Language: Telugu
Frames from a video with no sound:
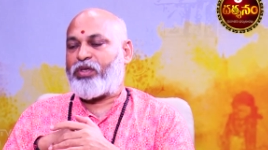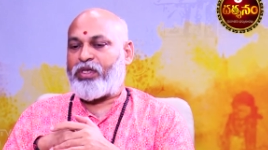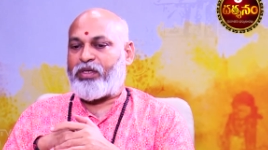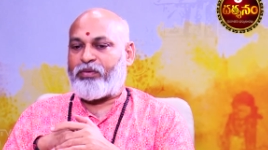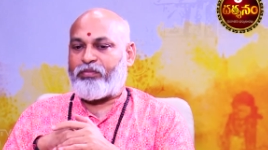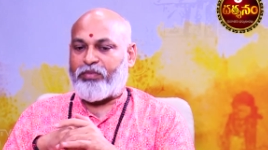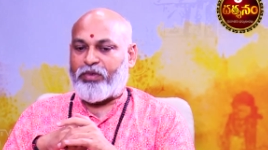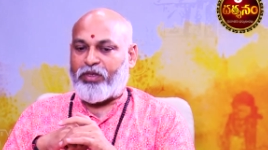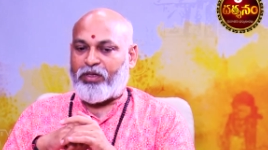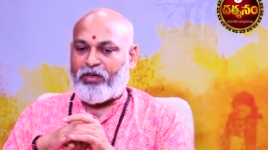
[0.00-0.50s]

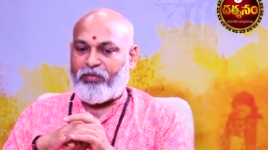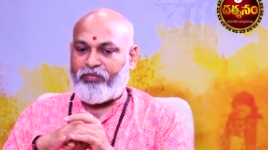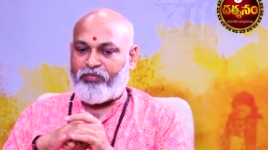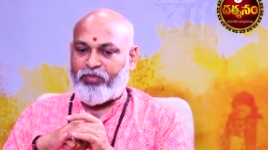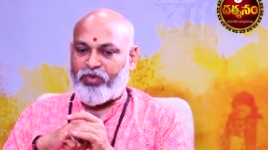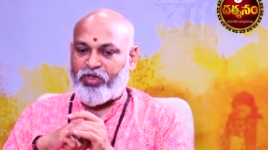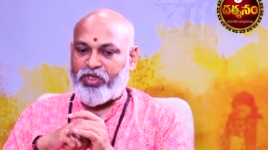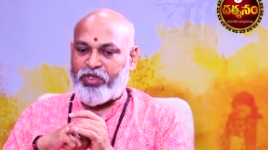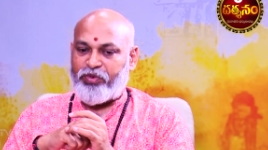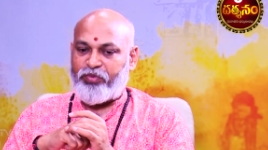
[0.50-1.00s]
ఒకటమ్మా
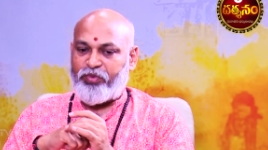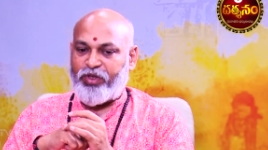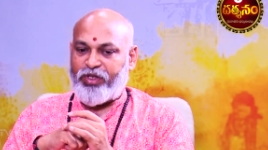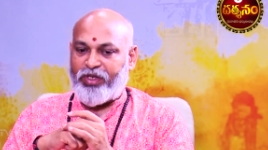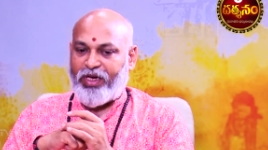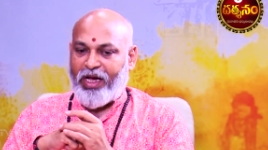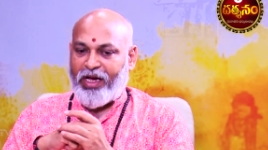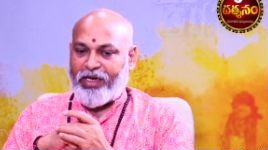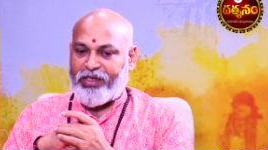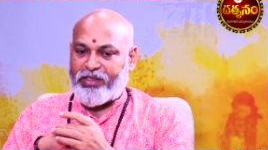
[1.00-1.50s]
శివుడు
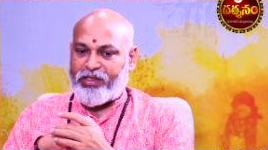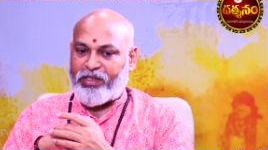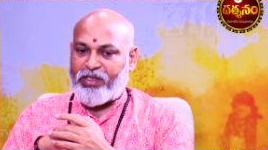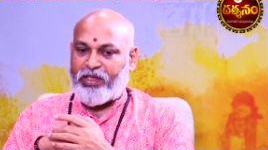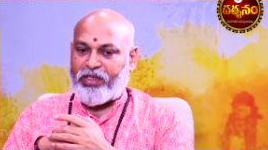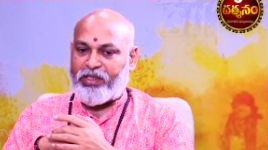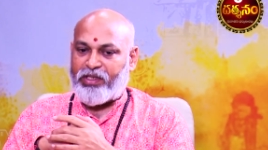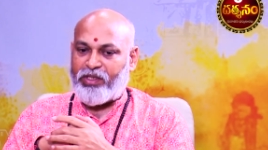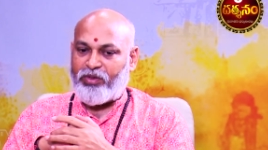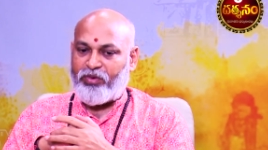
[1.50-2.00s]
ఆజ్ఞ
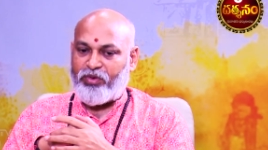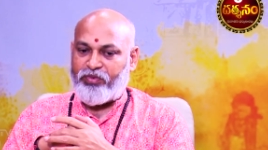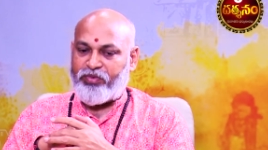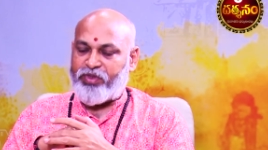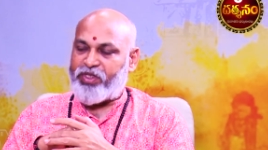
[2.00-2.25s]
అంటే ఒక